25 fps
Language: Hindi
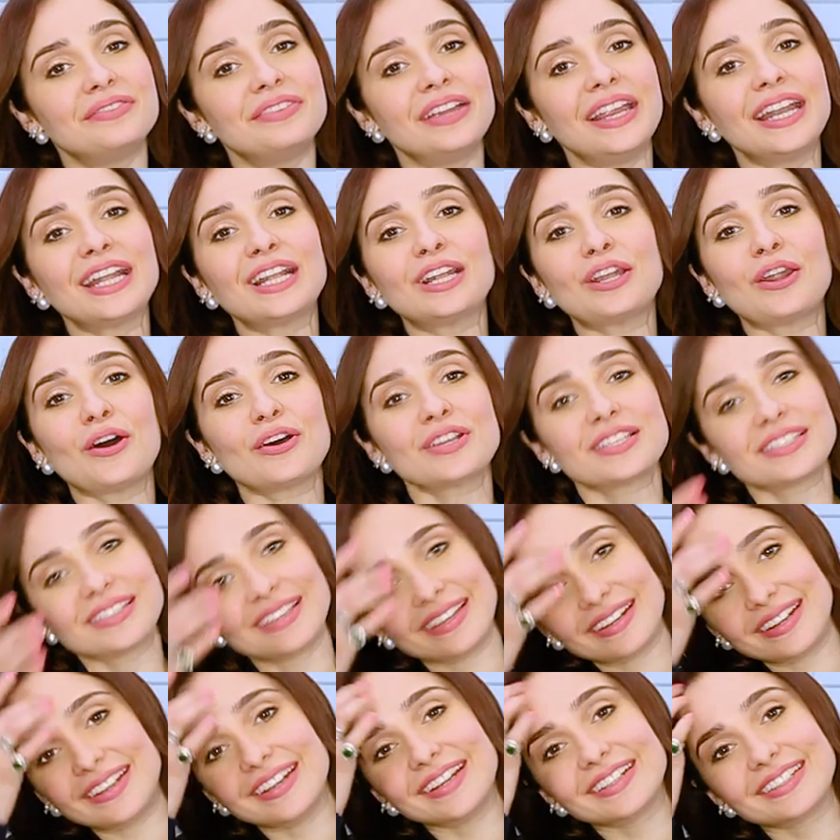वेट लॉस
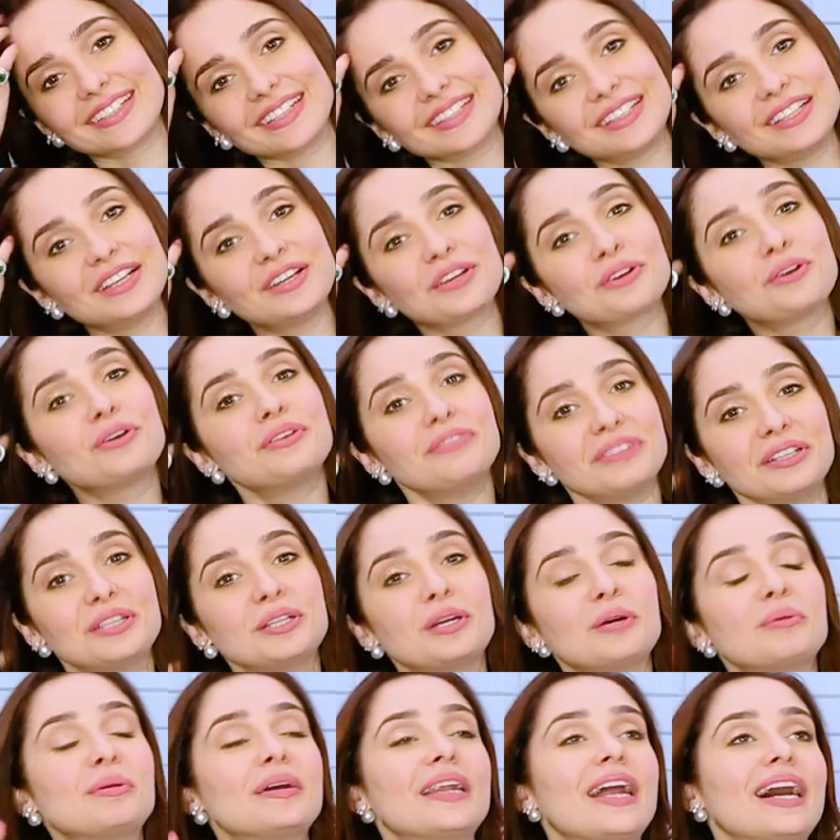से रिलेटेड कोई
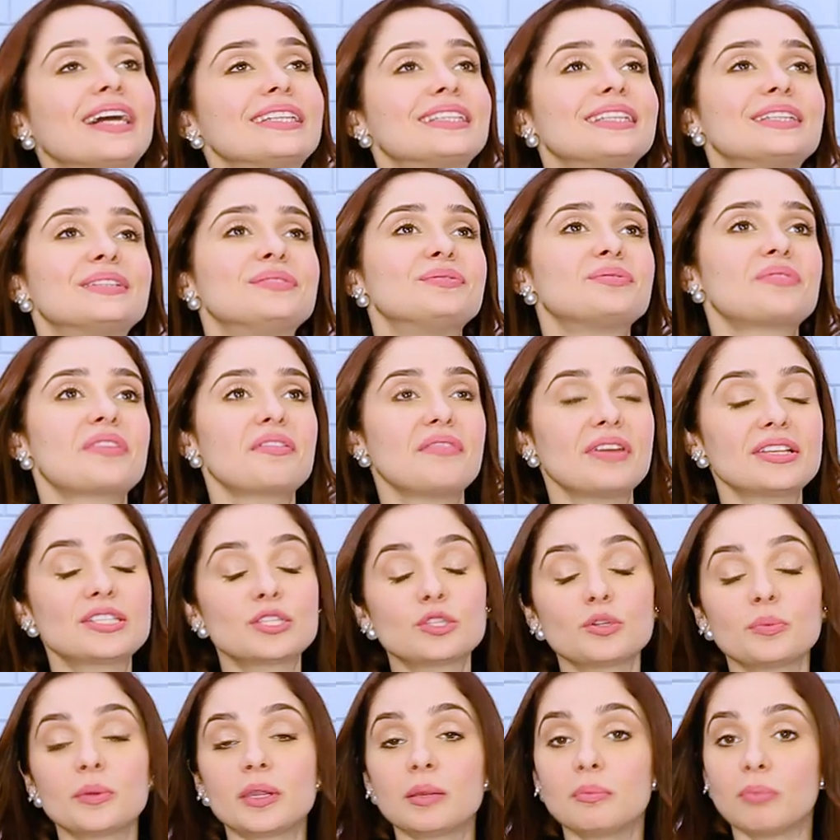वीडियो बना दें
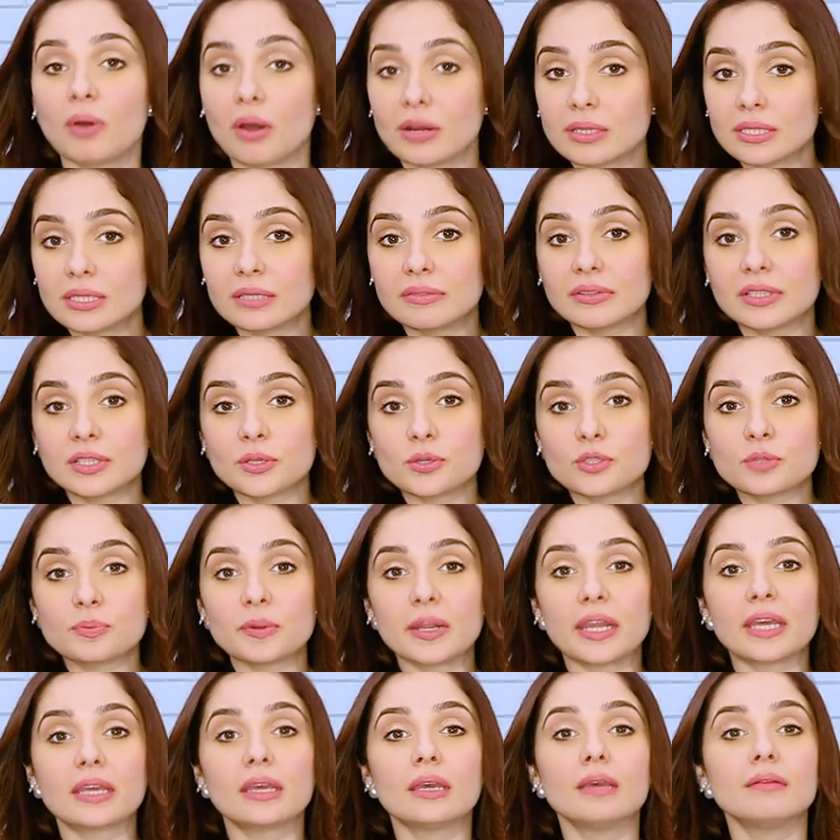वैसे तो मैंने बहुत सी वीडियोस
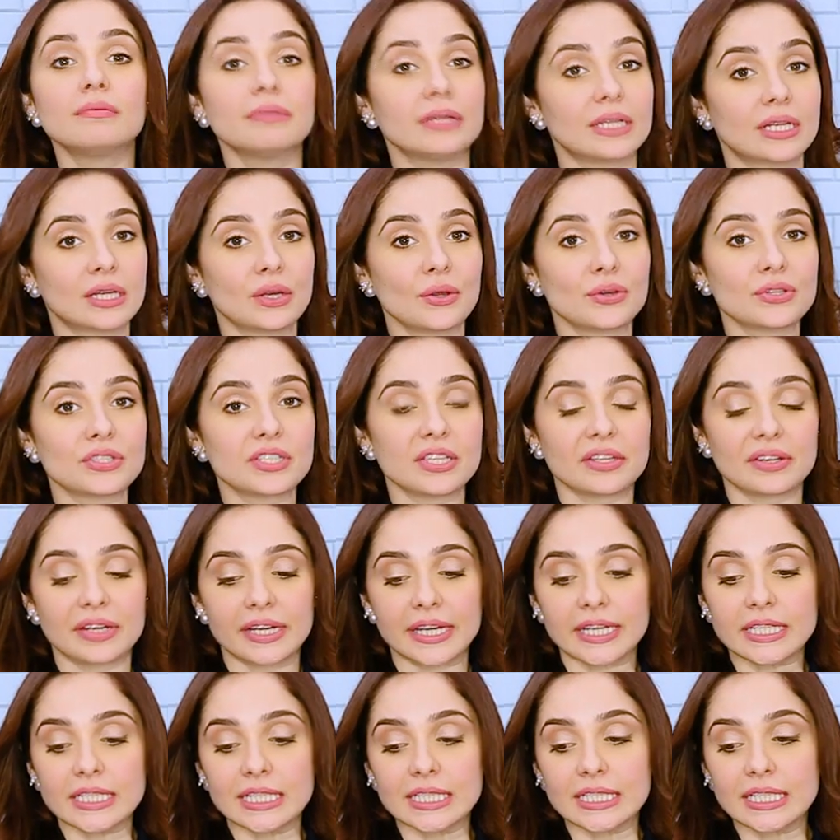बनाई हैं वेट लॉस से
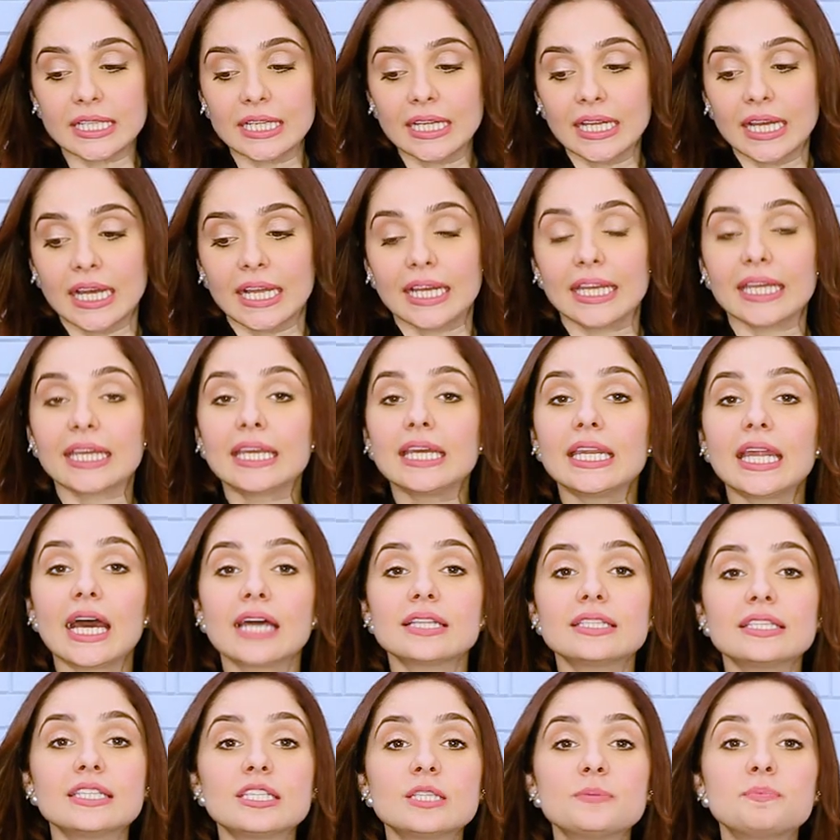रिलेटेड लेकिन
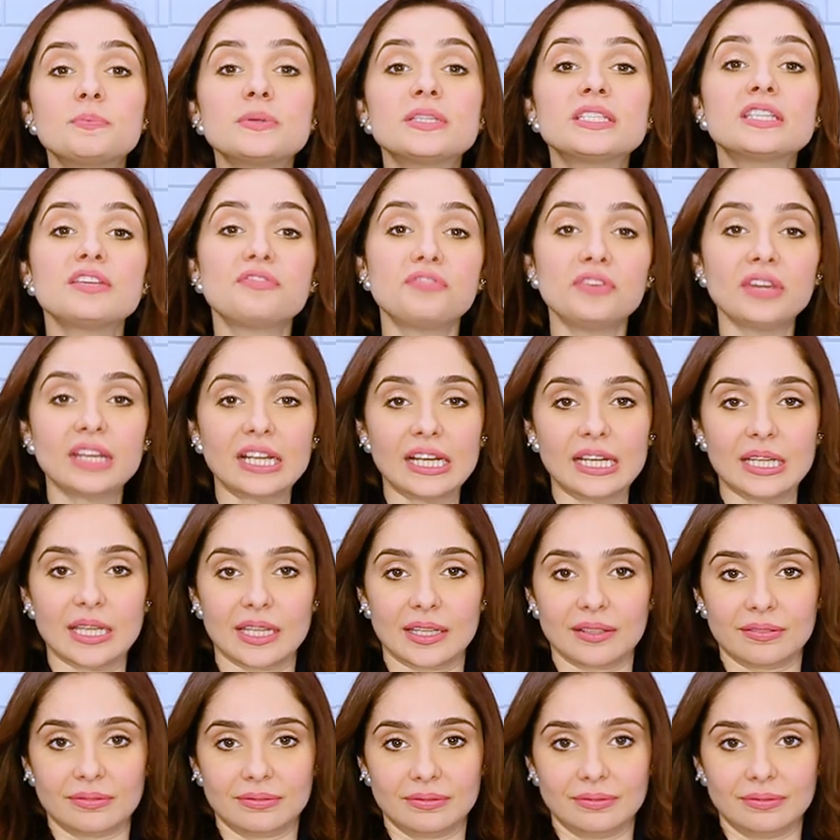आज स्पेसिफिकली